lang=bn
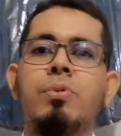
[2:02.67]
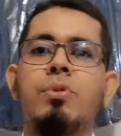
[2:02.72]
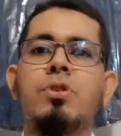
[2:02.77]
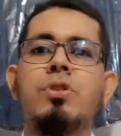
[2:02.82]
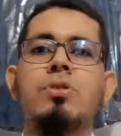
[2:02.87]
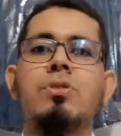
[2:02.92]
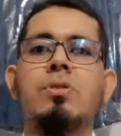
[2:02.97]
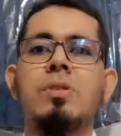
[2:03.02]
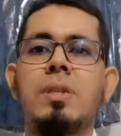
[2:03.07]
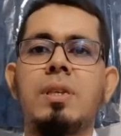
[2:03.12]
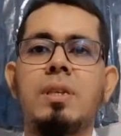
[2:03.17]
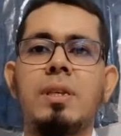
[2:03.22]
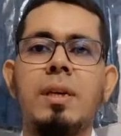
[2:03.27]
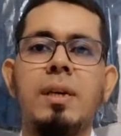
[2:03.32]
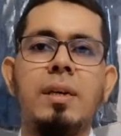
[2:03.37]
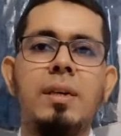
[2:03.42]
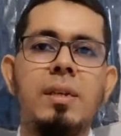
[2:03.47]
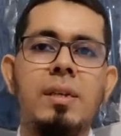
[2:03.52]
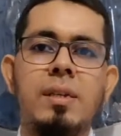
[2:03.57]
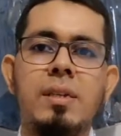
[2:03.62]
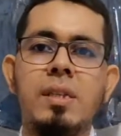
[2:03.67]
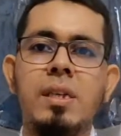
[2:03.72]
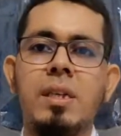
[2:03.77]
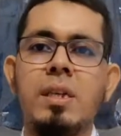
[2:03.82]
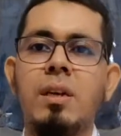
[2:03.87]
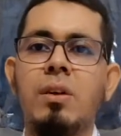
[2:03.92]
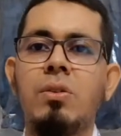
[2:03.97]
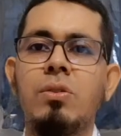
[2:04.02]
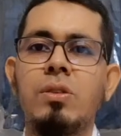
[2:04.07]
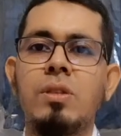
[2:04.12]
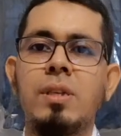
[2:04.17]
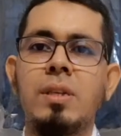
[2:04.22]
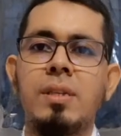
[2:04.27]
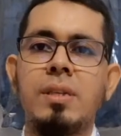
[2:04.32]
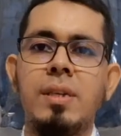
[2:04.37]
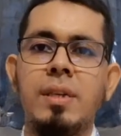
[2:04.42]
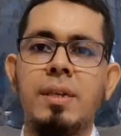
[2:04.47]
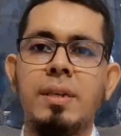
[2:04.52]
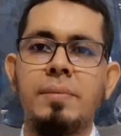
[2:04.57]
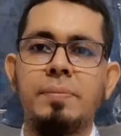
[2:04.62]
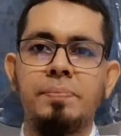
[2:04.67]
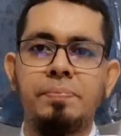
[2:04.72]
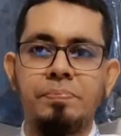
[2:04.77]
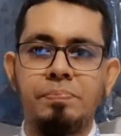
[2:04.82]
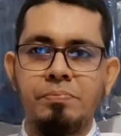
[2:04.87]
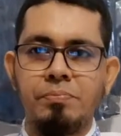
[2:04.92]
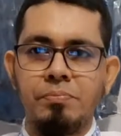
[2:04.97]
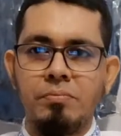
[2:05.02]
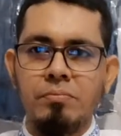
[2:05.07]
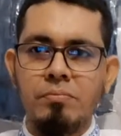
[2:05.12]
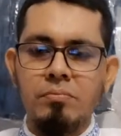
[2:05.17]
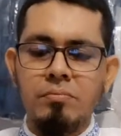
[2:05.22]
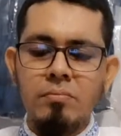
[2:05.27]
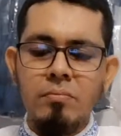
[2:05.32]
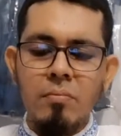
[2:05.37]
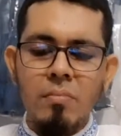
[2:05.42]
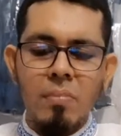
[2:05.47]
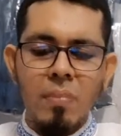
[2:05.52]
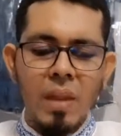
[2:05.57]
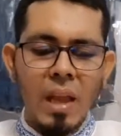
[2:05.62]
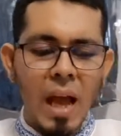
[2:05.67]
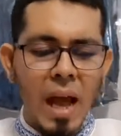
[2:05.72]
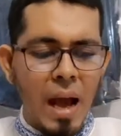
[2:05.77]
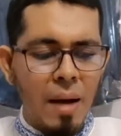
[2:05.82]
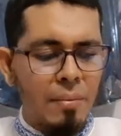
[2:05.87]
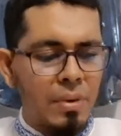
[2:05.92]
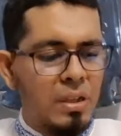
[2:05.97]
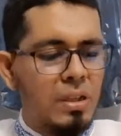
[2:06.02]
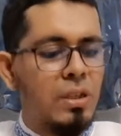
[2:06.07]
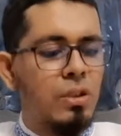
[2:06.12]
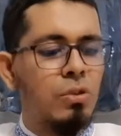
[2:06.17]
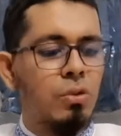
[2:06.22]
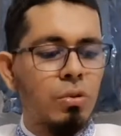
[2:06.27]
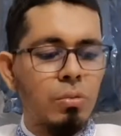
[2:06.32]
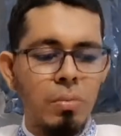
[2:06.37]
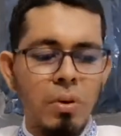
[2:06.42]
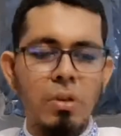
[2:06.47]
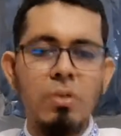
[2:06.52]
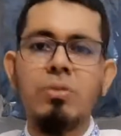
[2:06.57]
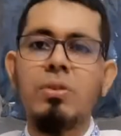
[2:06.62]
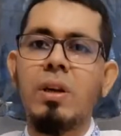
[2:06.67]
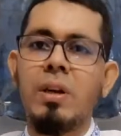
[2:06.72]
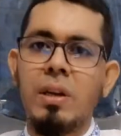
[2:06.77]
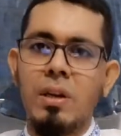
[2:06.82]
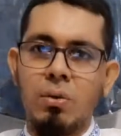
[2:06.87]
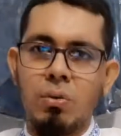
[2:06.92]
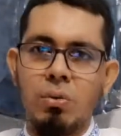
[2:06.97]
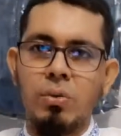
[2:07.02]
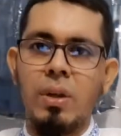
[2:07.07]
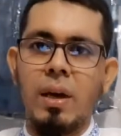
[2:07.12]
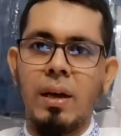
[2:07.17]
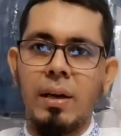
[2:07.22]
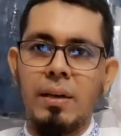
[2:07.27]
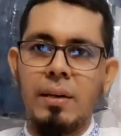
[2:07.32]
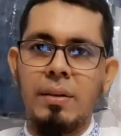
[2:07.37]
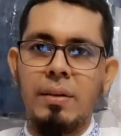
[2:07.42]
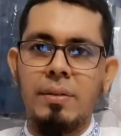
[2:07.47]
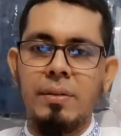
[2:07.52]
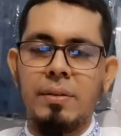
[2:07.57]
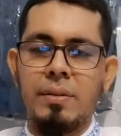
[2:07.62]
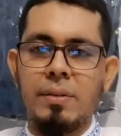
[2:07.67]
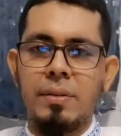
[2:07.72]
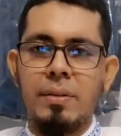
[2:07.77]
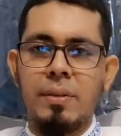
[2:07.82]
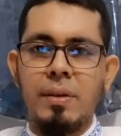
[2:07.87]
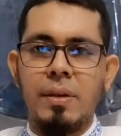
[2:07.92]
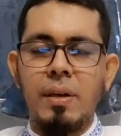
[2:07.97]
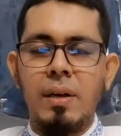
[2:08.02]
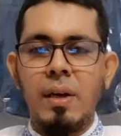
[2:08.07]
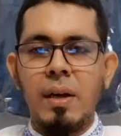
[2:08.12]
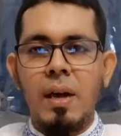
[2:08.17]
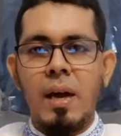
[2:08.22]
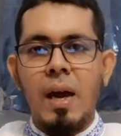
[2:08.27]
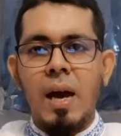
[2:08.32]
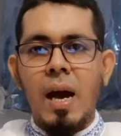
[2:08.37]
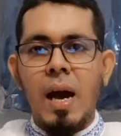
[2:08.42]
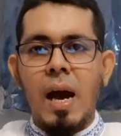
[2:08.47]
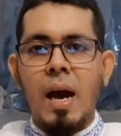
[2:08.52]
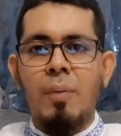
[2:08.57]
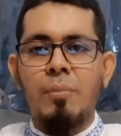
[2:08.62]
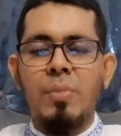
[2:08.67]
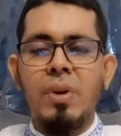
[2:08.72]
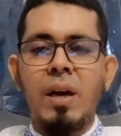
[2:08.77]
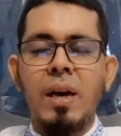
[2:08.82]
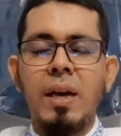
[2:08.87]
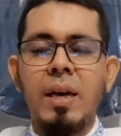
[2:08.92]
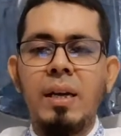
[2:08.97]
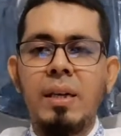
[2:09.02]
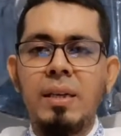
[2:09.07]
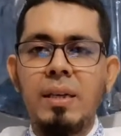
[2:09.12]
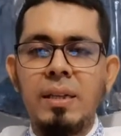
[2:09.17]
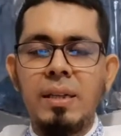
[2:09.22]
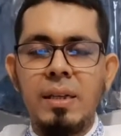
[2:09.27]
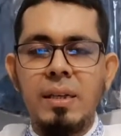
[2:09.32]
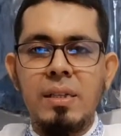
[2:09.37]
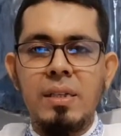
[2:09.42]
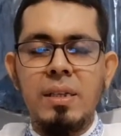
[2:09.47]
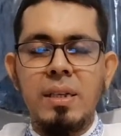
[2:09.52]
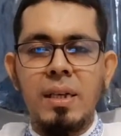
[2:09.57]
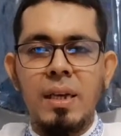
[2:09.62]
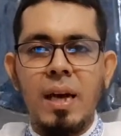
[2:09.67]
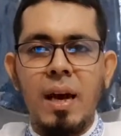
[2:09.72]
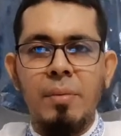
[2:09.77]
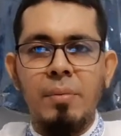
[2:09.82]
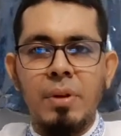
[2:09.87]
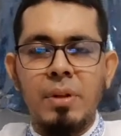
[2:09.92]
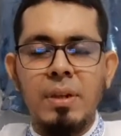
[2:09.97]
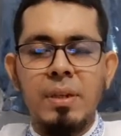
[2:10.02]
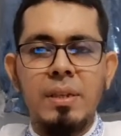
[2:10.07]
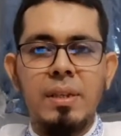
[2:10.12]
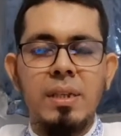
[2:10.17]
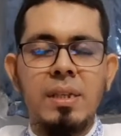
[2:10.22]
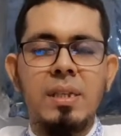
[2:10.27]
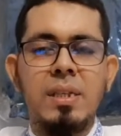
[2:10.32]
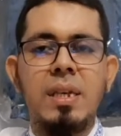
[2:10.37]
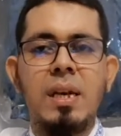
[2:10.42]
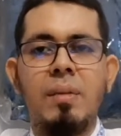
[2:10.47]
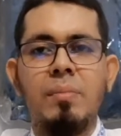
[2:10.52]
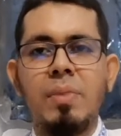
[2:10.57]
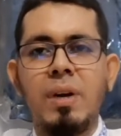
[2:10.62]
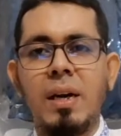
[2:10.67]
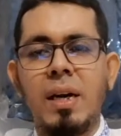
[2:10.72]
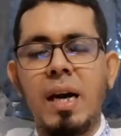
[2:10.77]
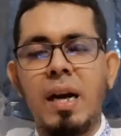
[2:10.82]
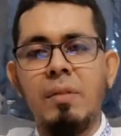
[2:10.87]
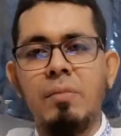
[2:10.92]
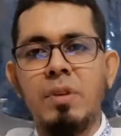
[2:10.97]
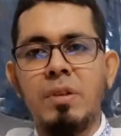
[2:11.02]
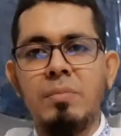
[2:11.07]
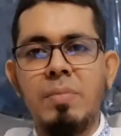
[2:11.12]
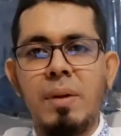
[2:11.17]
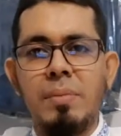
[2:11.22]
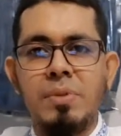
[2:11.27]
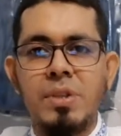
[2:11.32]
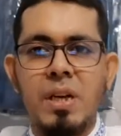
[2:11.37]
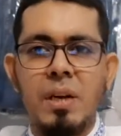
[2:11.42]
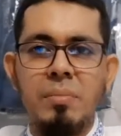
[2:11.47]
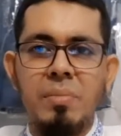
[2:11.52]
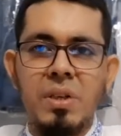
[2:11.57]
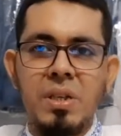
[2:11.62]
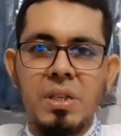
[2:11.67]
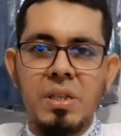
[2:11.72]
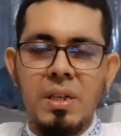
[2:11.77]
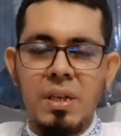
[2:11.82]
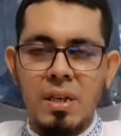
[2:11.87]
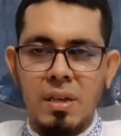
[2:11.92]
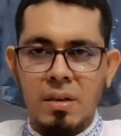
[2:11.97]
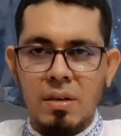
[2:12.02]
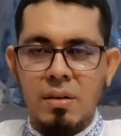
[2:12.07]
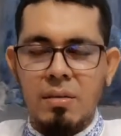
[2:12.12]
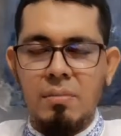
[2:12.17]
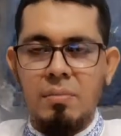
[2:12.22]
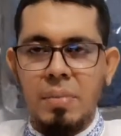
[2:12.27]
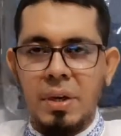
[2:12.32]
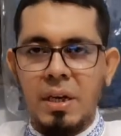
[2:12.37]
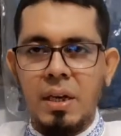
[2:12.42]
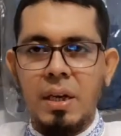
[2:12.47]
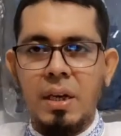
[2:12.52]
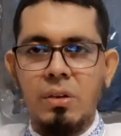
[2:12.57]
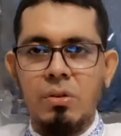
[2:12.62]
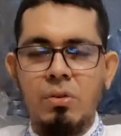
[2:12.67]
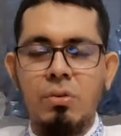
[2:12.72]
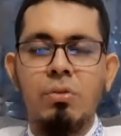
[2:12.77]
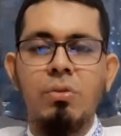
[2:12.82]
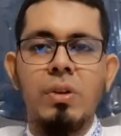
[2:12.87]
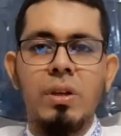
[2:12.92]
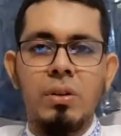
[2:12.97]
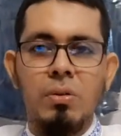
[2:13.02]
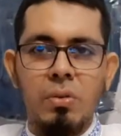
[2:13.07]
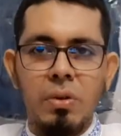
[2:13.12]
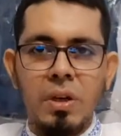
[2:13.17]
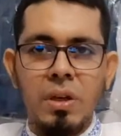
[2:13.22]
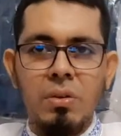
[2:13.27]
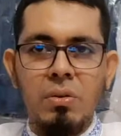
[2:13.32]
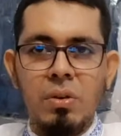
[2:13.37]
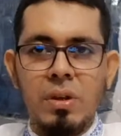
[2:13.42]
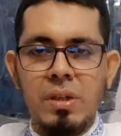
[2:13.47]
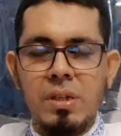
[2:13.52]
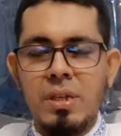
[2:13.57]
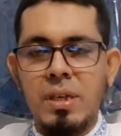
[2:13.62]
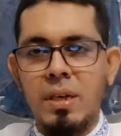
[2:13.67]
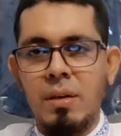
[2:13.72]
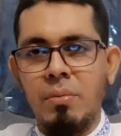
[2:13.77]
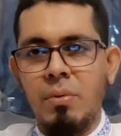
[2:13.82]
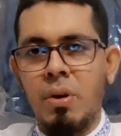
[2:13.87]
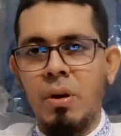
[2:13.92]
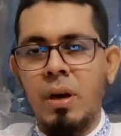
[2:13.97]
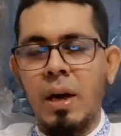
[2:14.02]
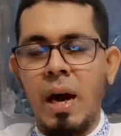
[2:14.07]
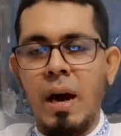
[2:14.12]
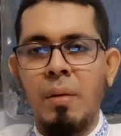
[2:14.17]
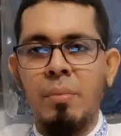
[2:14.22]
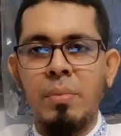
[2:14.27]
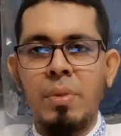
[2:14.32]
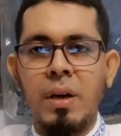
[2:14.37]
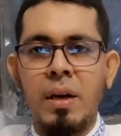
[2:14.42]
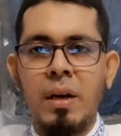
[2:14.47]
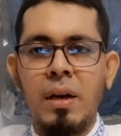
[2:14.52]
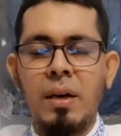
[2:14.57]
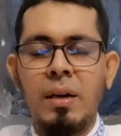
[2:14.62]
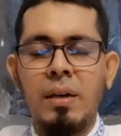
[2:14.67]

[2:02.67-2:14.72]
প্রশ্ন যেটা সেটা হচ্ছে যে আমাদের দুর্বলতাটা কোথায় আমরা একটি দেশকে আমাদের দেশকে আমরা গার্মেন্টস ব্যবসায় বিশ্বের বিখ্যাত করে তৈরি করেছি এবং আমরা